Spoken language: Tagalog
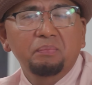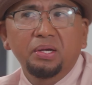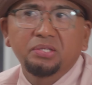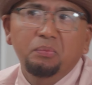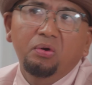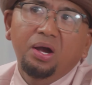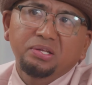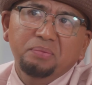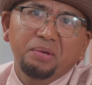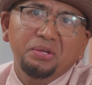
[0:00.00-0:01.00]
Pag sa mukha
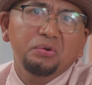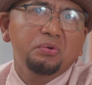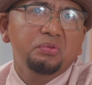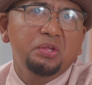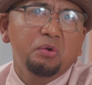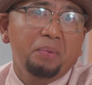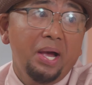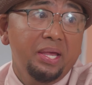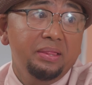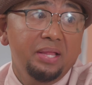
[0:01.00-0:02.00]
kasi medyo hindi ko
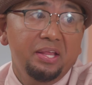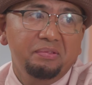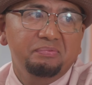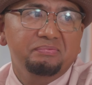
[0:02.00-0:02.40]
pa kaya dalin.